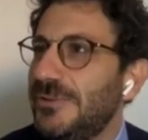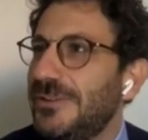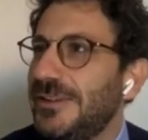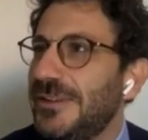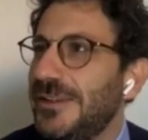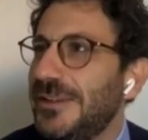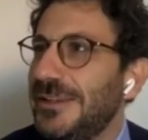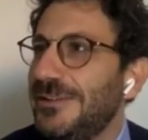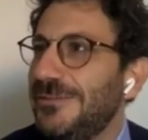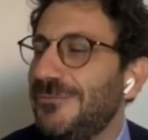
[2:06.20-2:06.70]

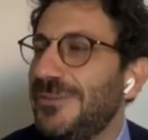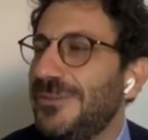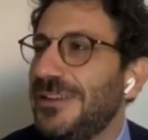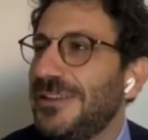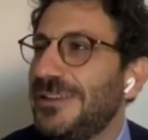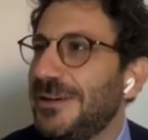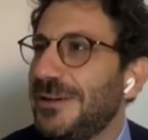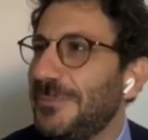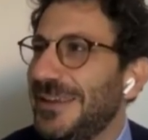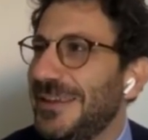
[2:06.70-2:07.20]
punti in
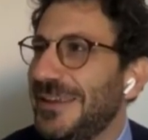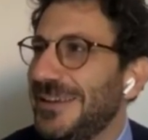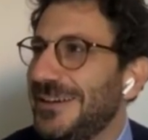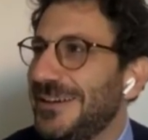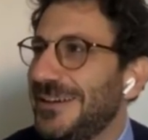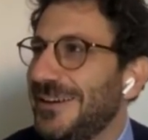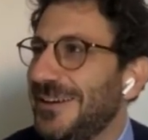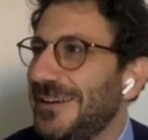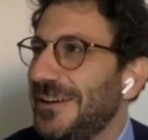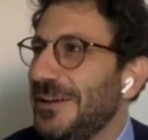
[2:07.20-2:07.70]
vita
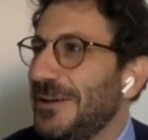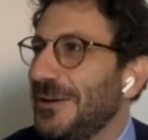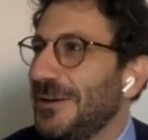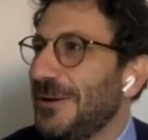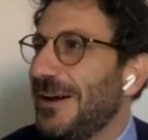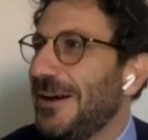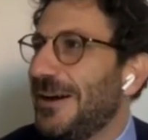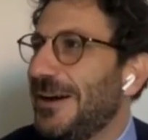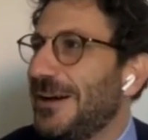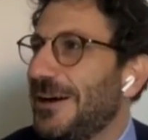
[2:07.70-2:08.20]
mia.
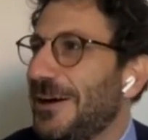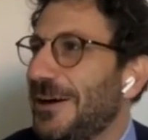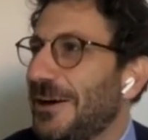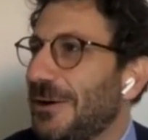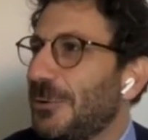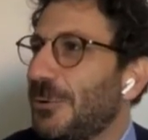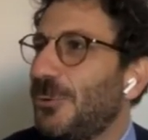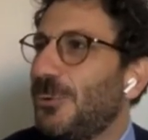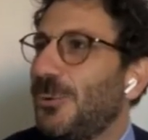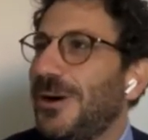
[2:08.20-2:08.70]

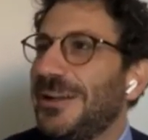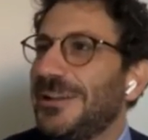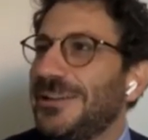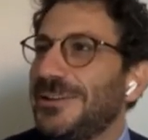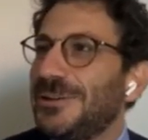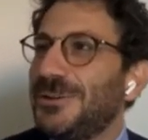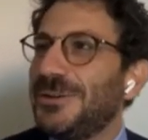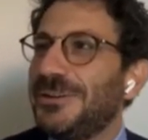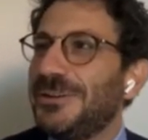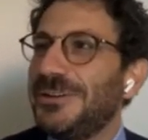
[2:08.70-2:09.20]
Eh,
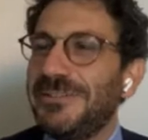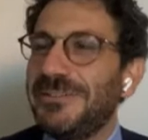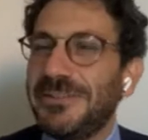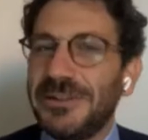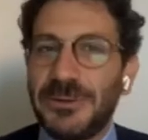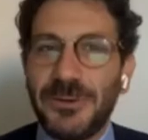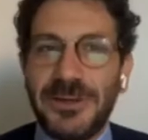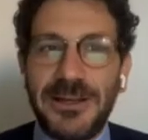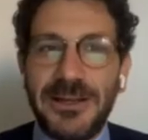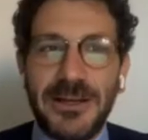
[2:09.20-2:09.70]
quando
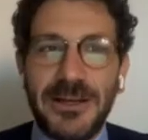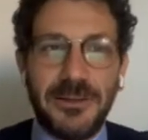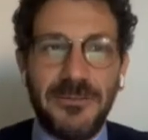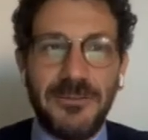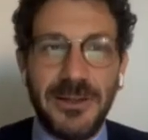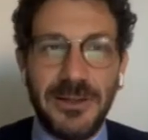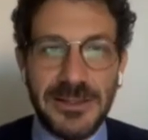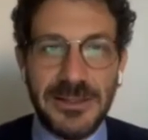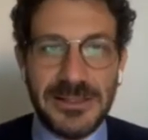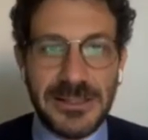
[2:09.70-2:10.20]
aveva
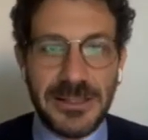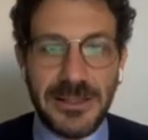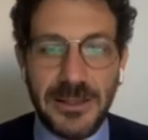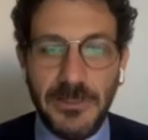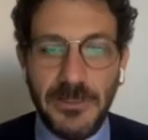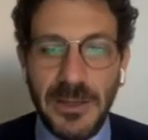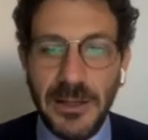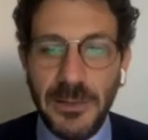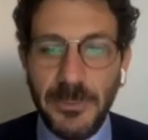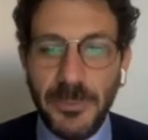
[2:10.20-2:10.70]
toccato i
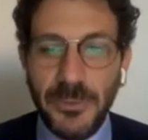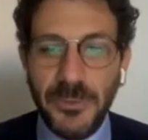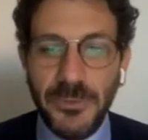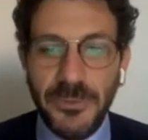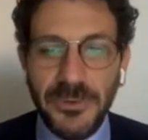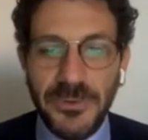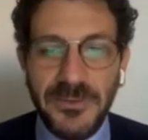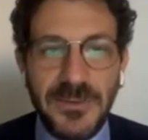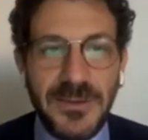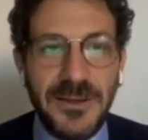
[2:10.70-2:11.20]
27.000
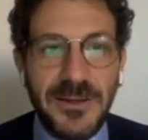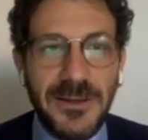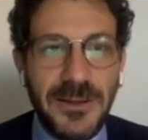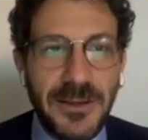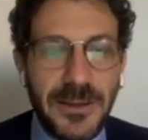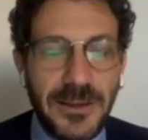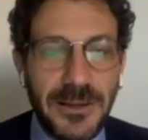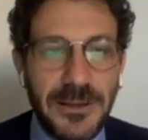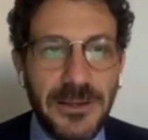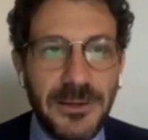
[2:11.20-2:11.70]

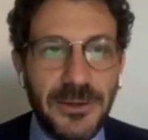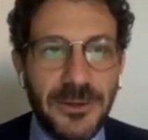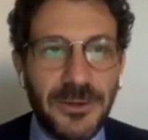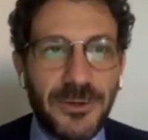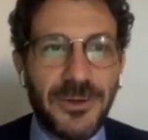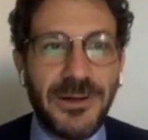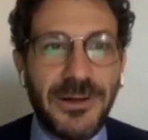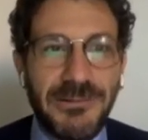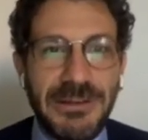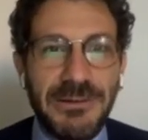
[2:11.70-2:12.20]
punti
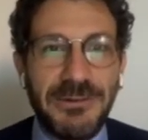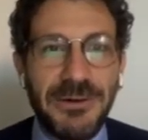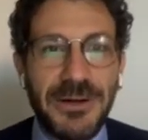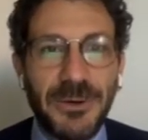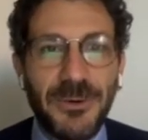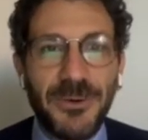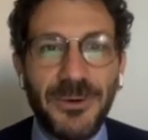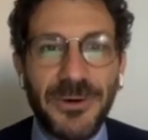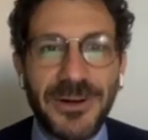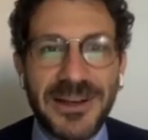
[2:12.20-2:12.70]
io non
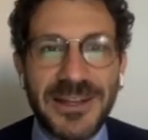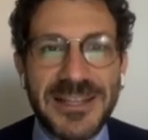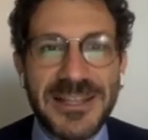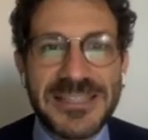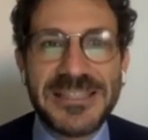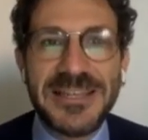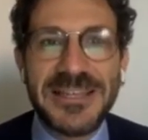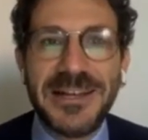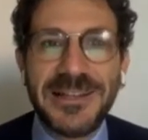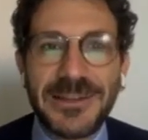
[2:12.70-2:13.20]
avevo ancora
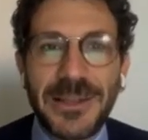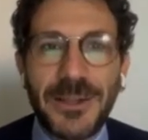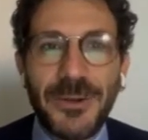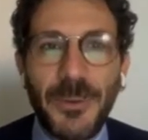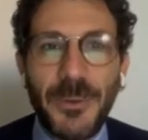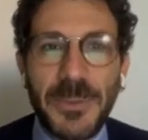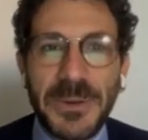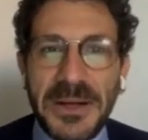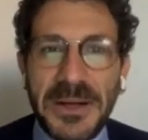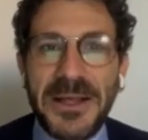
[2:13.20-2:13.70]
iniziato
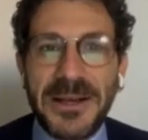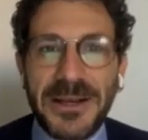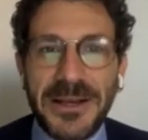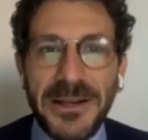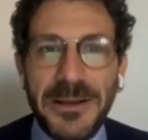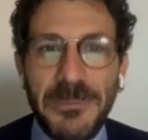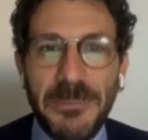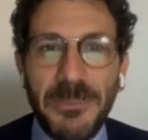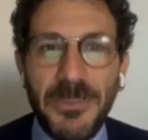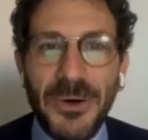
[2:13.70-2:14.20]
ad
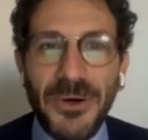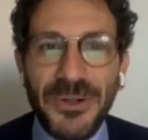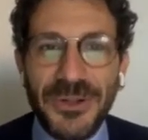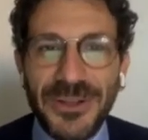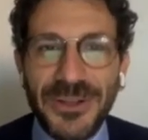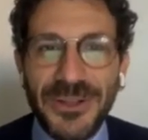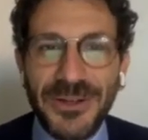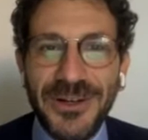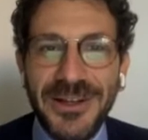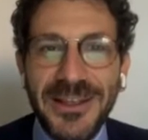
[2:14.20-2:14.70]
operare nel
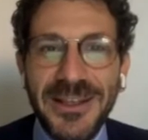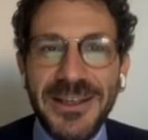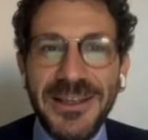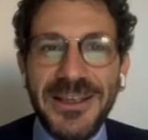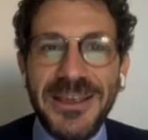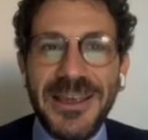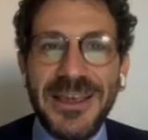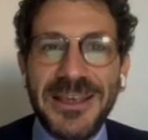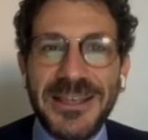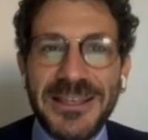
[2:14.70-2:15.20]
mondo
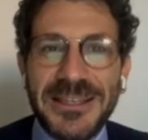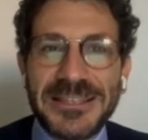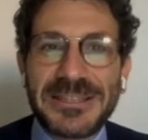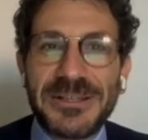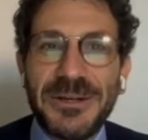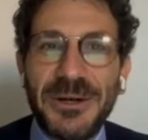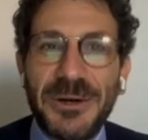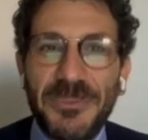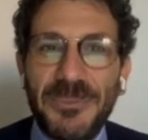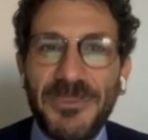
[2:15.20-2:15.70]
eh,
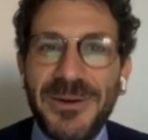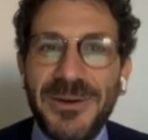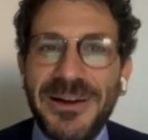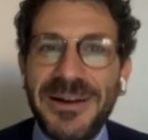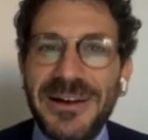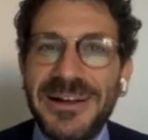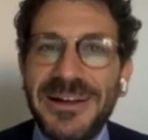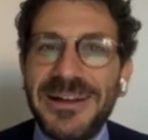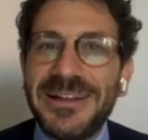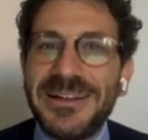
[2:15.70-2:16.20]

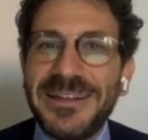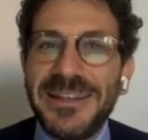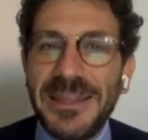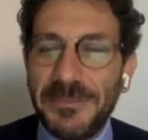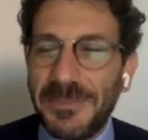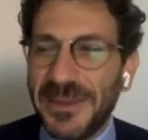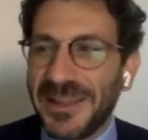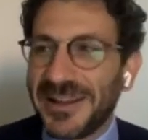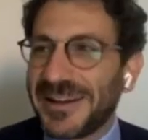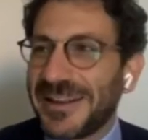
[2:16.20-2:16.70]
insomma,
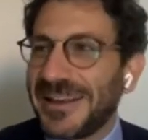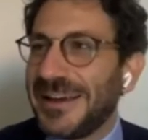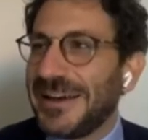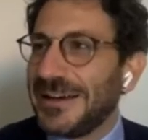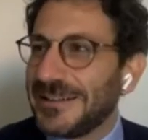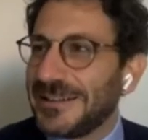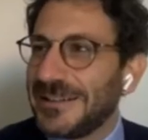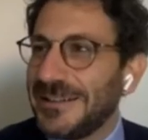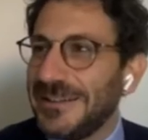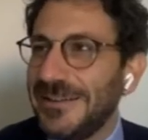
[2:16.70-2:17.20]
dei
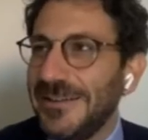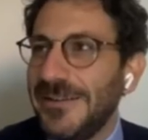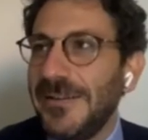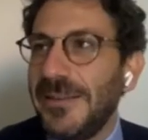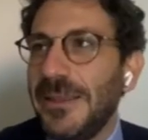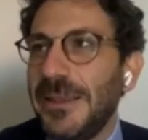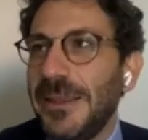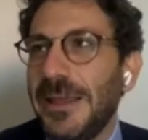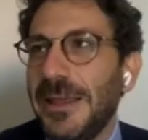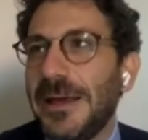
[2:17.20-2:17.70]
mercati
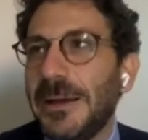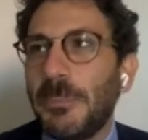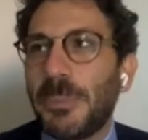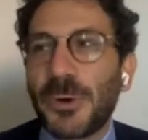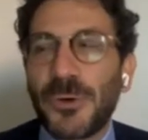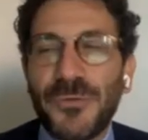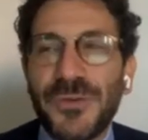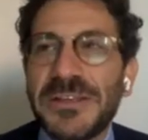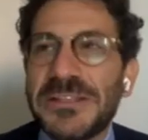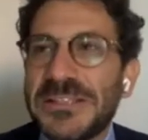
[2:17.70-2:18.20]
Pietro eh,
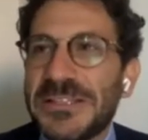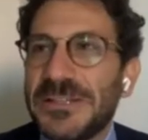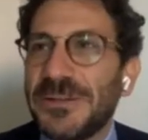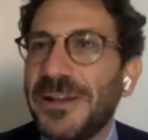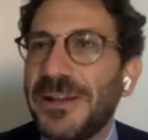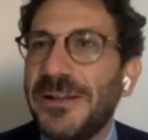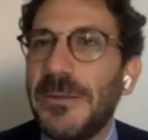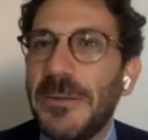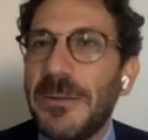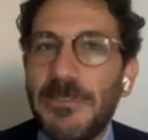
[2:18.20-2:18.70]
invece
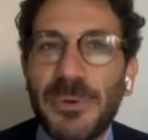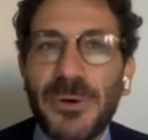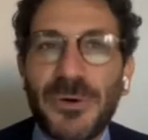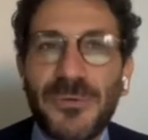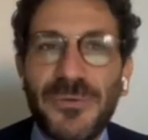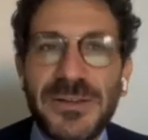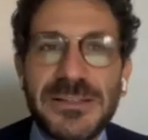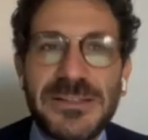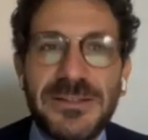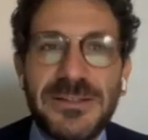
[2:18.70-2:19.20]
profession-
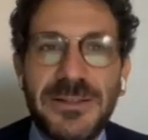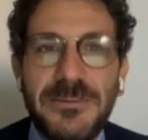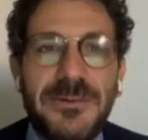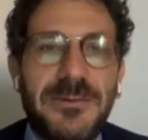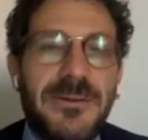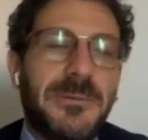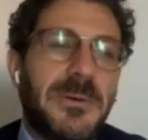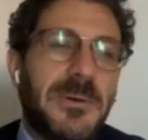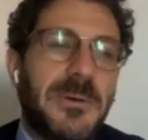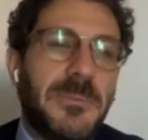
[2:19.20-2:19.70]
telegrafico
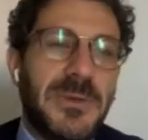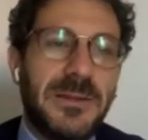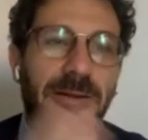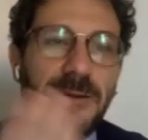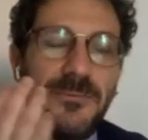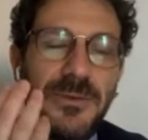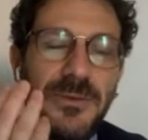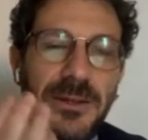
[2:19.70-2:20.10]
profession- vabbè